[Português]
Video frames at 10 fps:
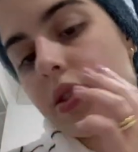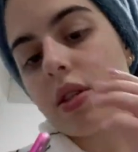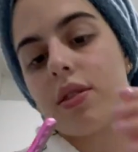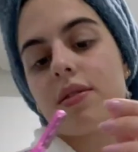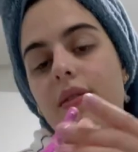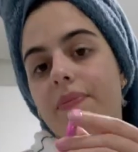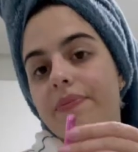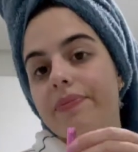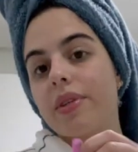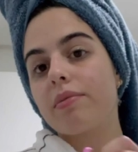gente, sim,
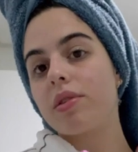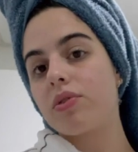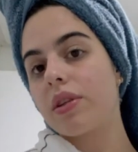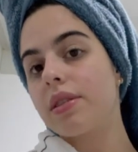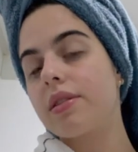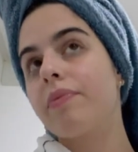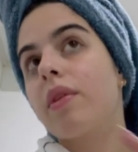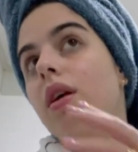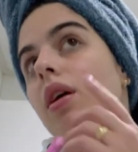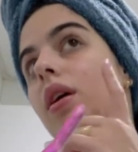faz muita diferença.
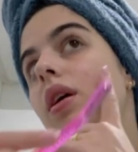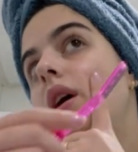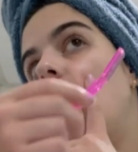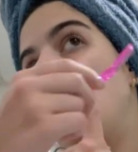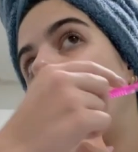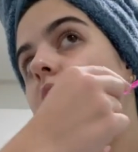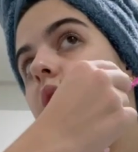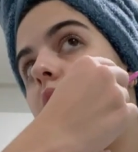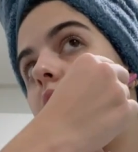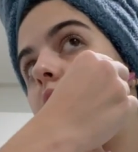É
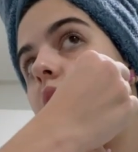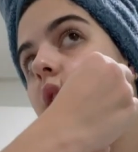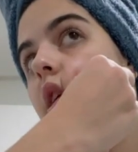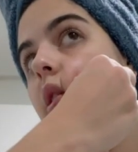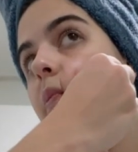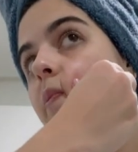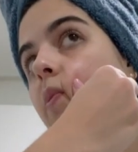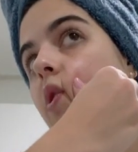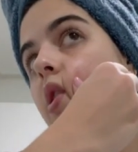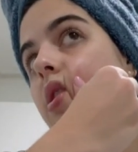que
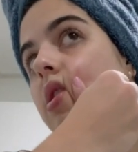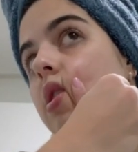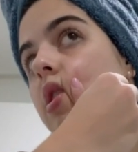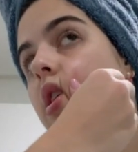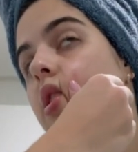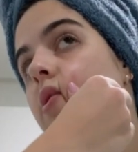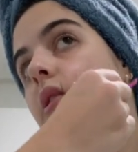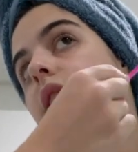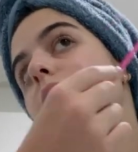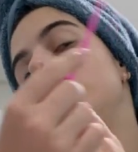nós, residentes,
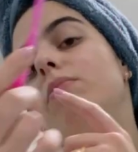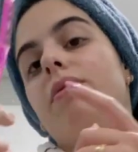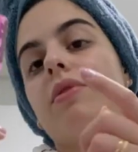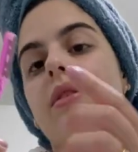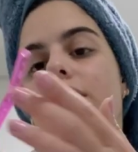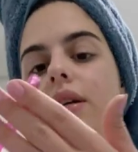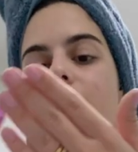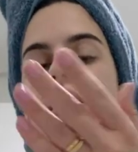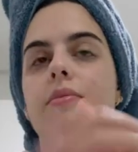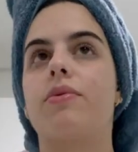falamos sobre vocês
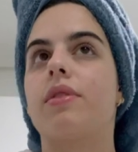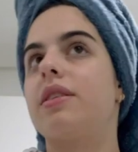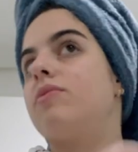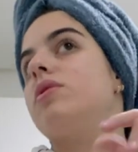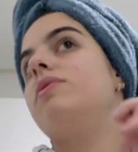acadêmicos, né? Se você